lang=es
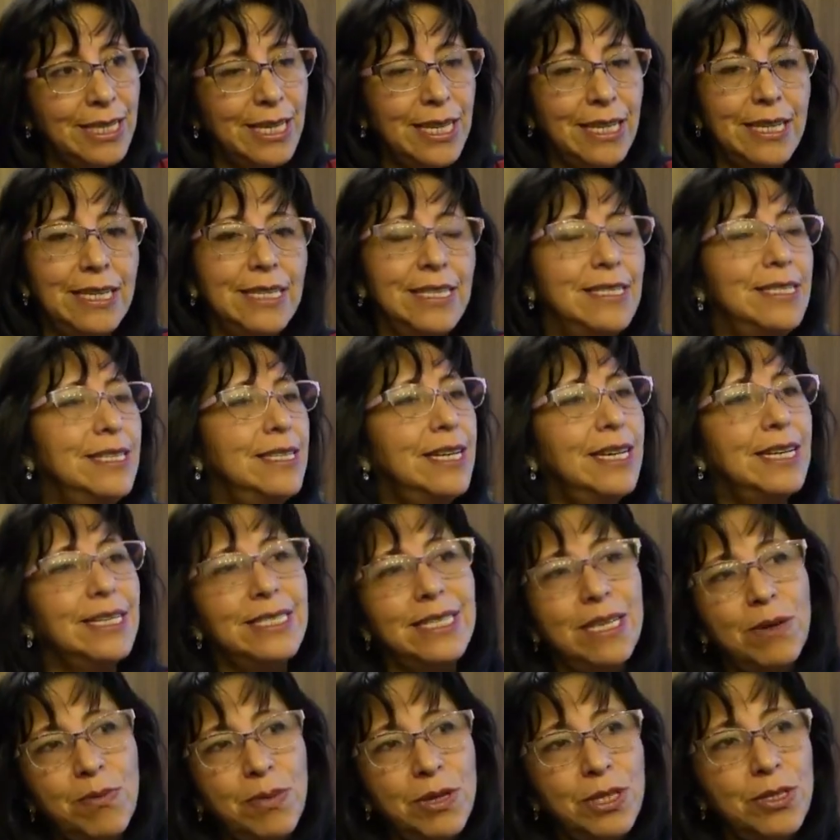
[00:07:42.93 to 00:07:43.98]
quiere decir que
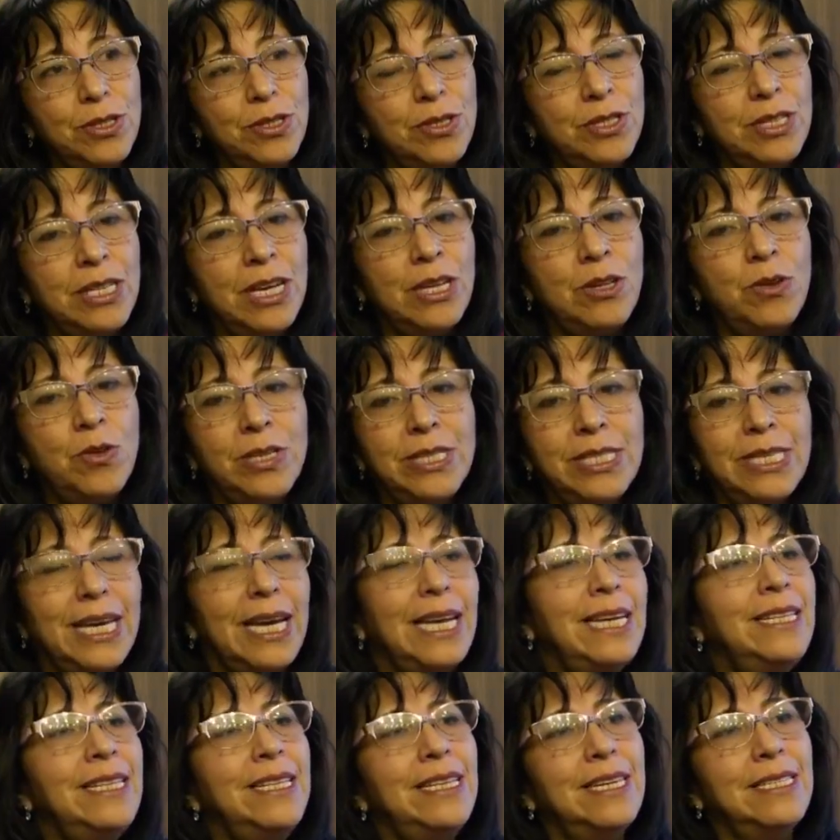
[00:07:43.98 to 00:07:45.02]
esta persona no es
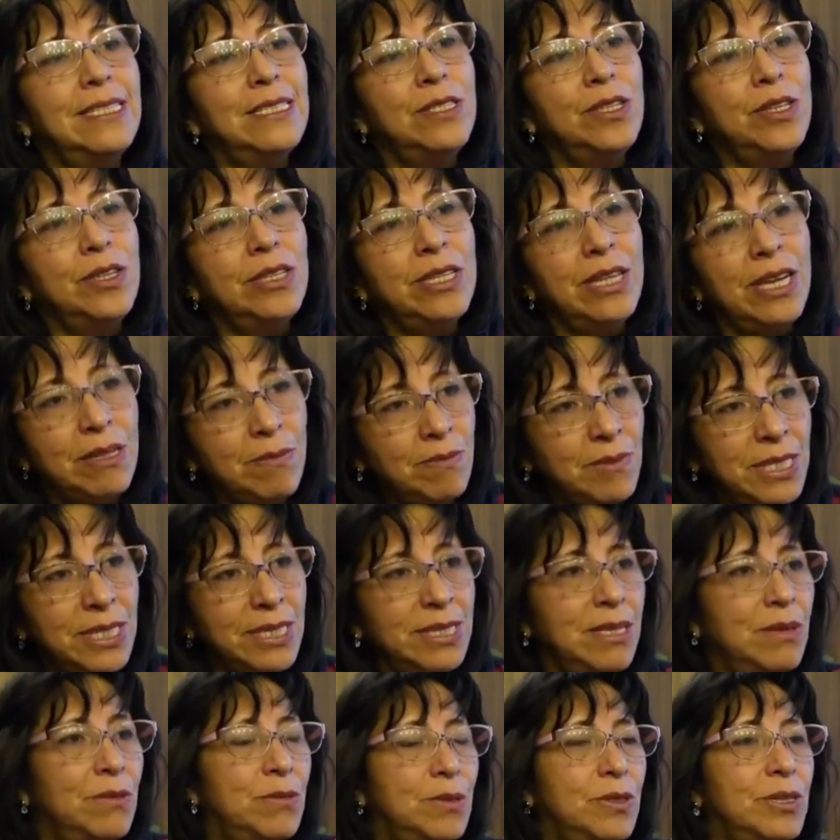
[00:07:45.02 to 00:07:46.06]
que
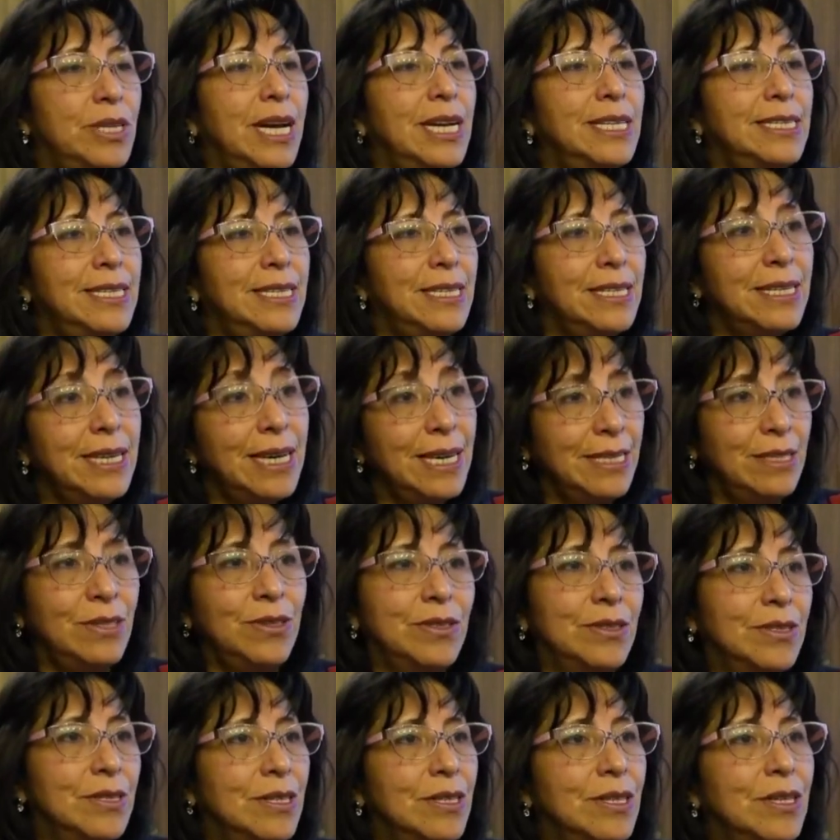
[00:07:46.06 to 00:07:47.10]
intencionalmente busca hacer
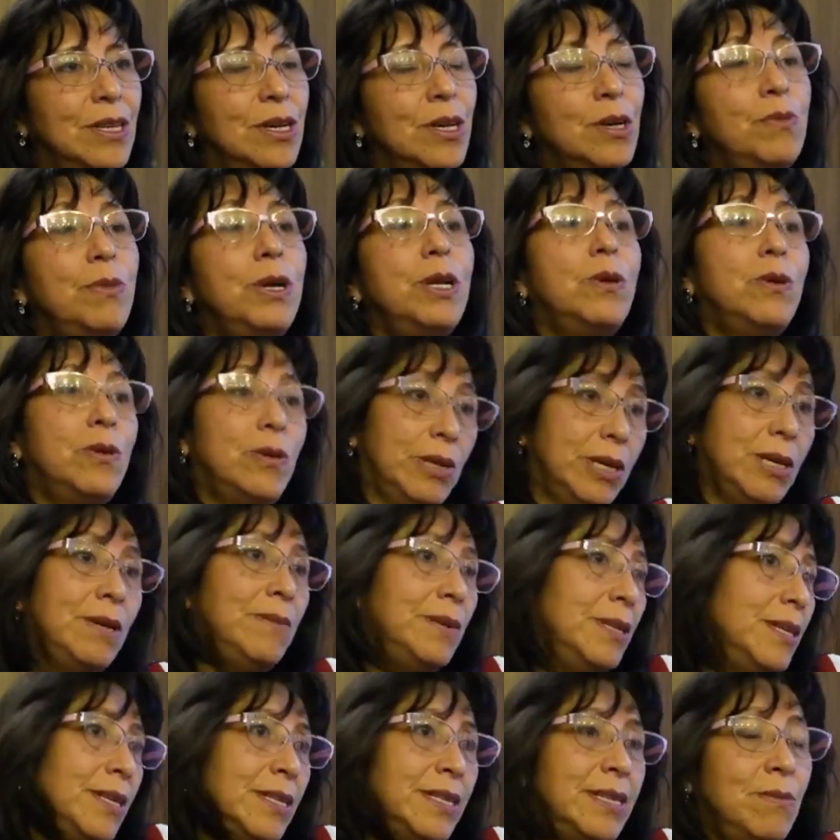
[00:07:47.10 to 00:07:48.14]
daño, pero
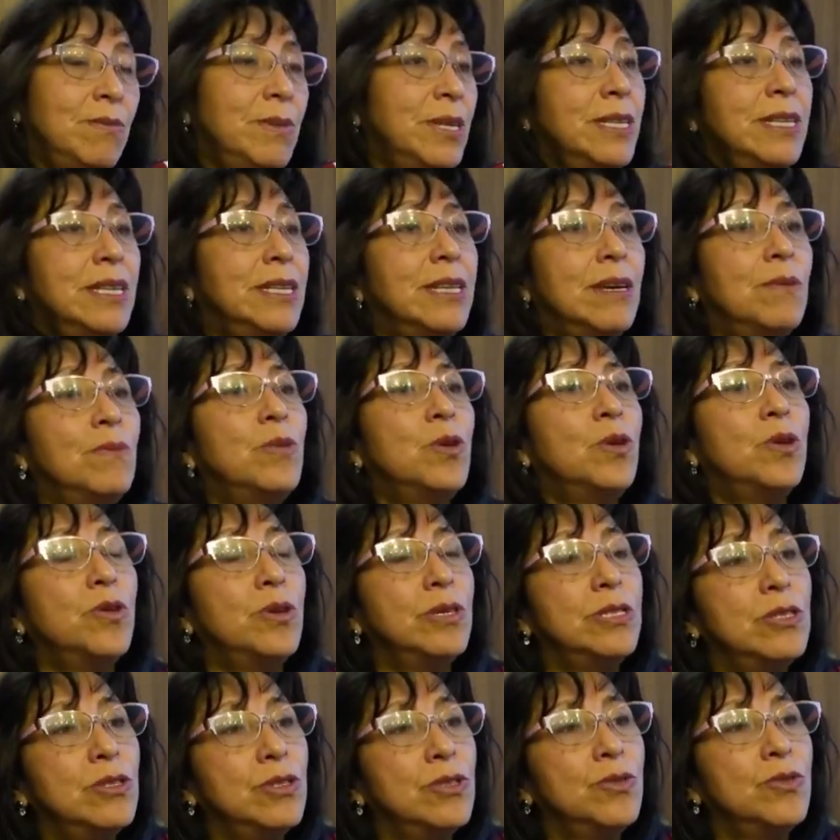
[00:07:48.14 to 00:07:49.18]
evidentemente
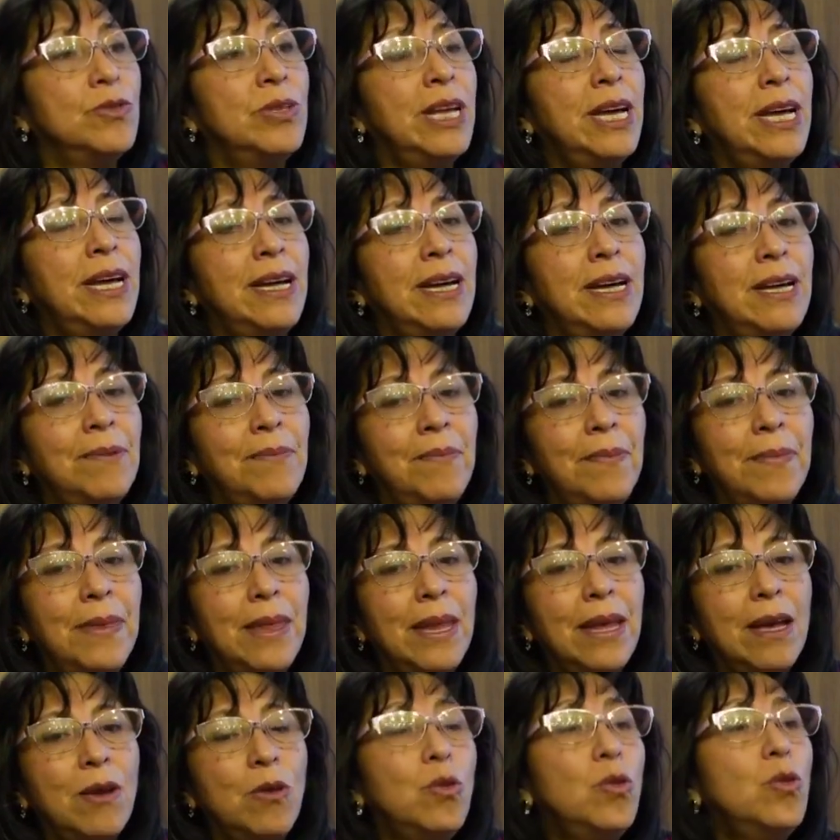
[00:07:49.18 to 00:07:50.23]
tampoco eso es un
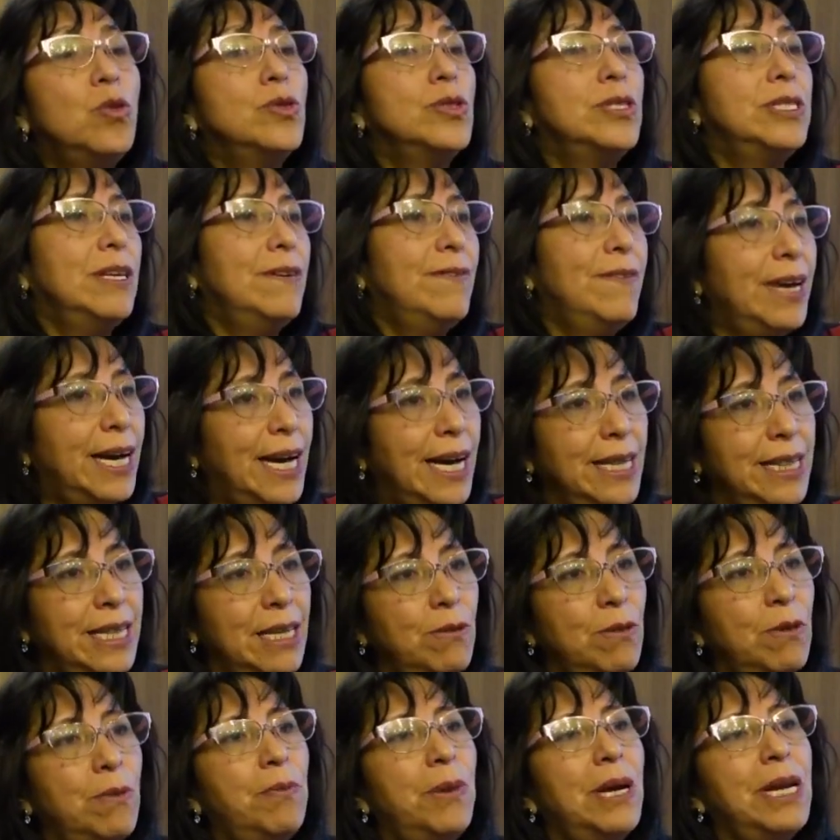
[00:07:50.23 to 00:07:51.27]

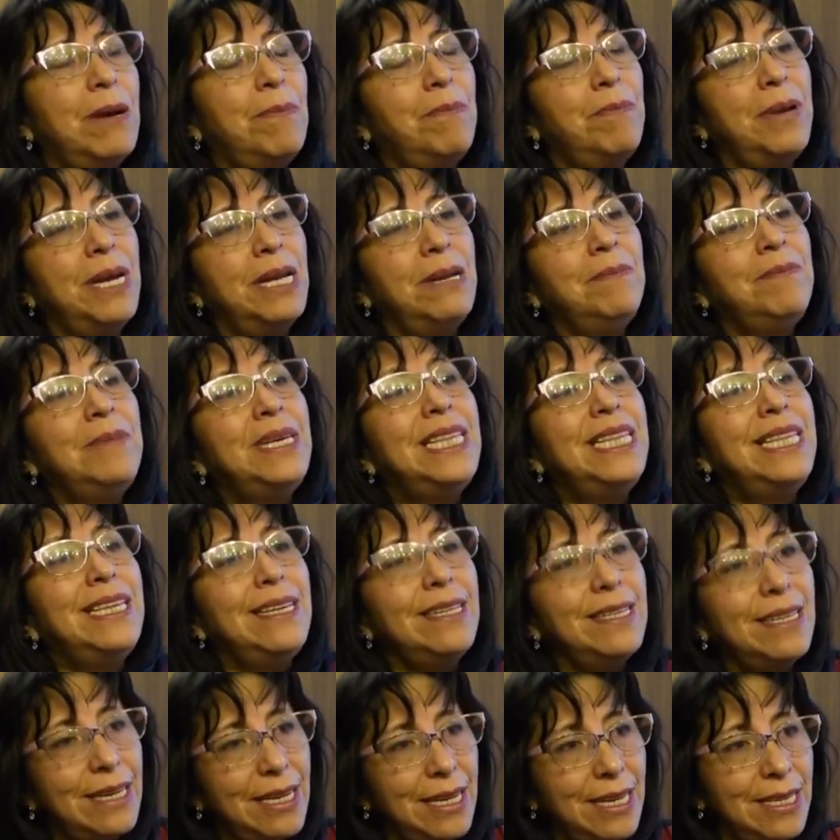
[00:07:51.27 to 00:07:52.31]
justificativo para
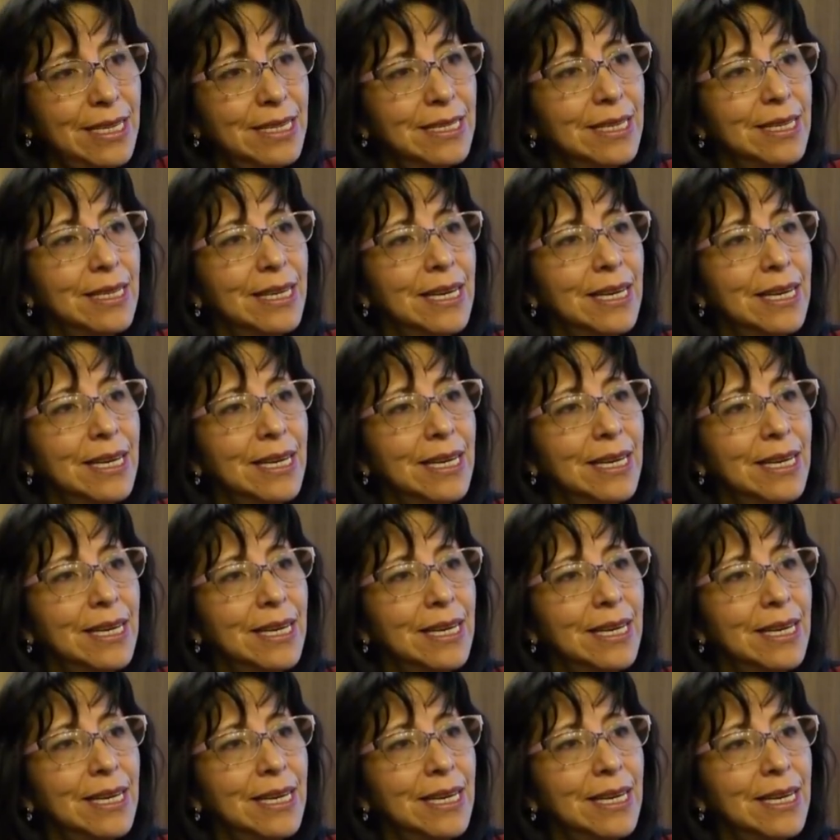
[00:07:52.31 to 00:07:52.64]
permitirle